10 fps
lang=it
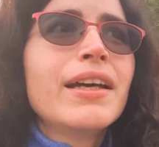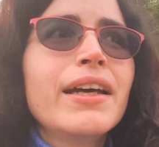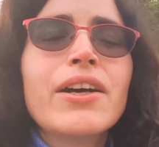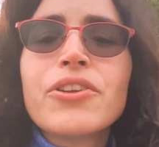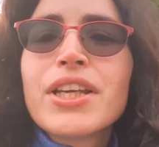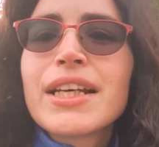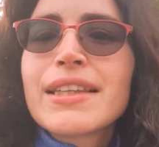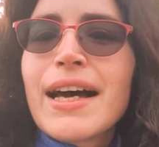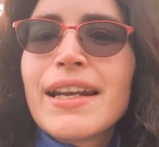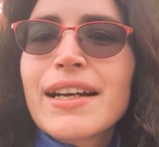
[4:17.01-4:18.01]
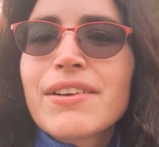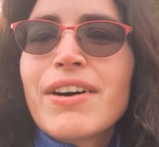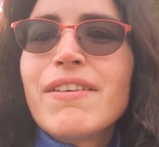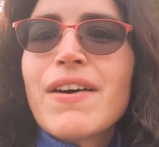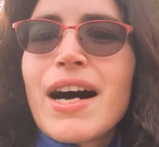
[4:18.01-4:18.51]
e, ogni Natale
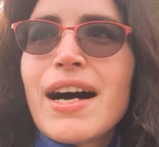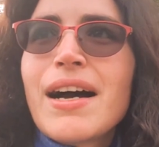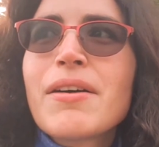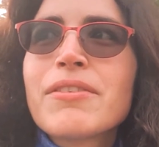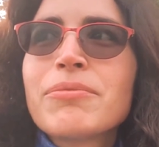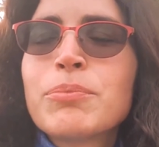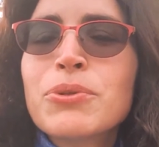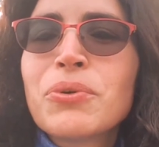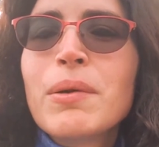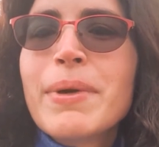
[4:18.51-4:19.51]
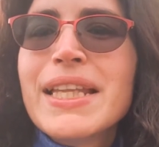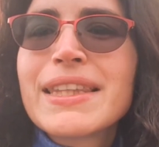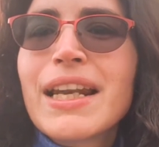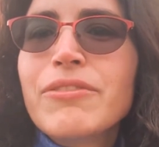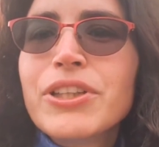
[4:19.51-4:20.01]
arrivava
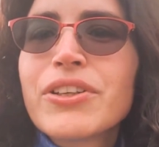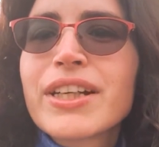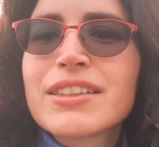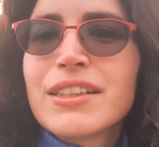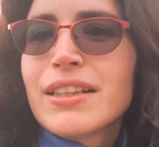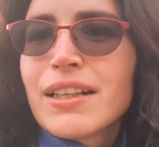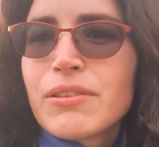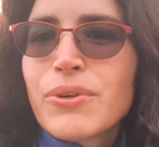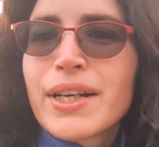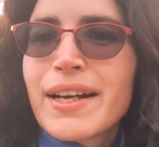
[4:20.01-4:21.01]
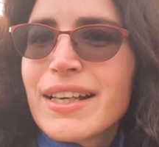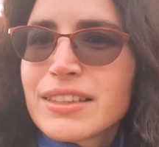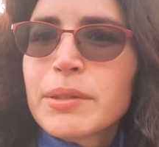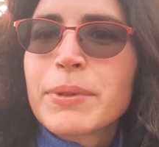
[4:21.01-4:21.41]
puntualmente la videocassetta, la VHS,